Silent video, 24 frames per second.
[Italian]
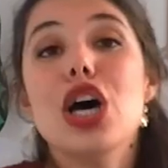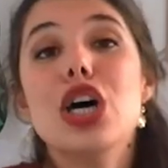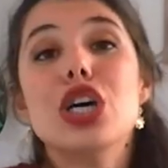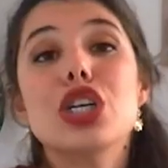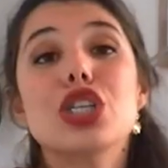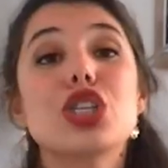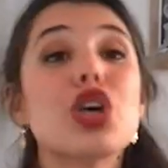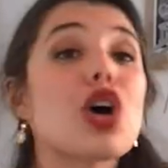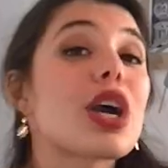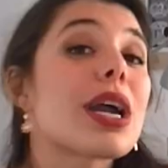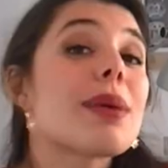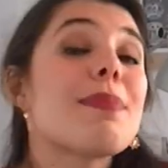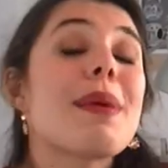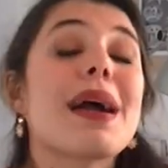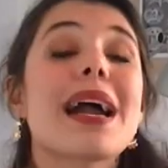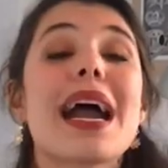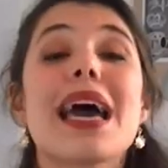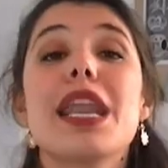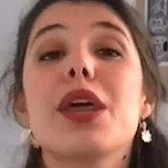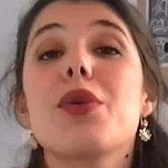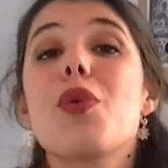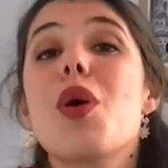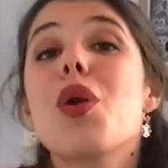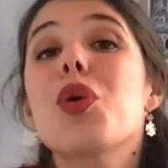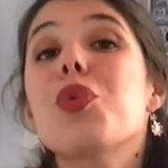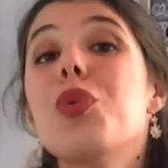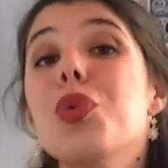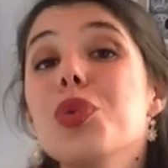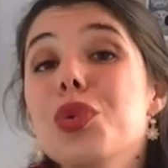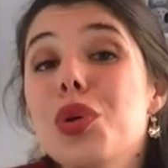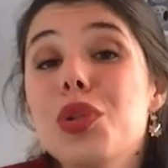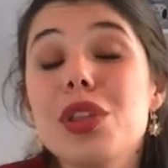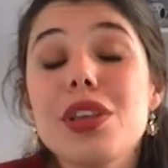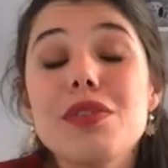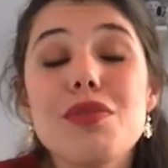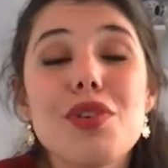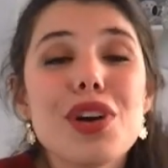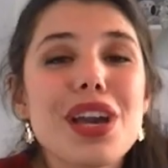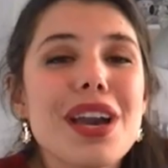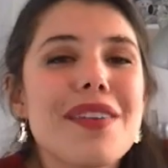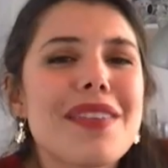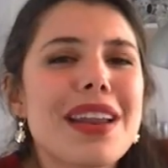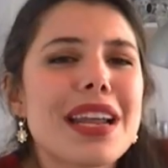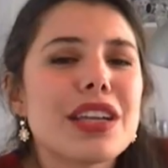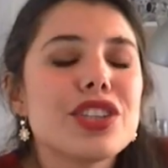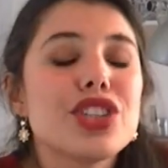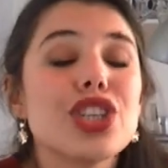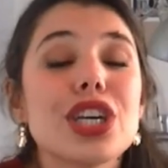So che magari qualcuno di voi
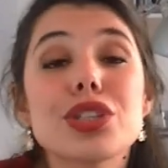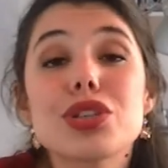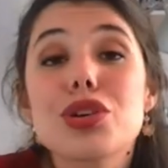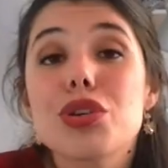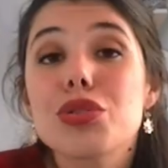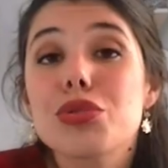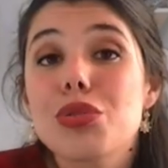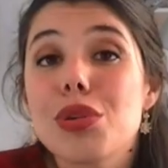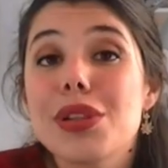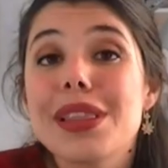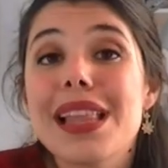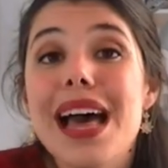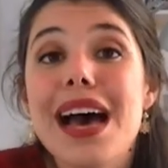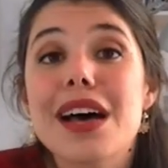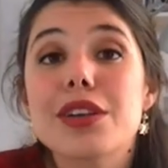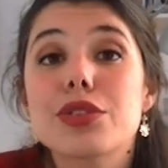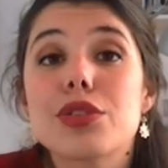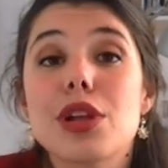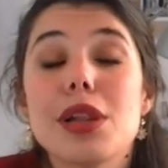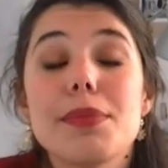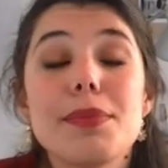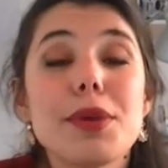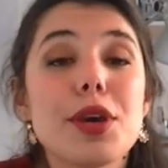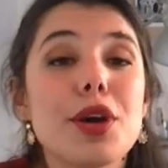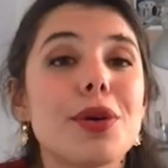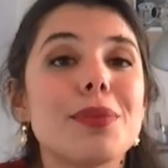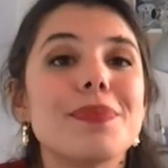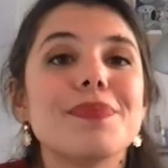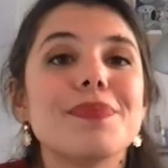avrà già storto il naso, il mio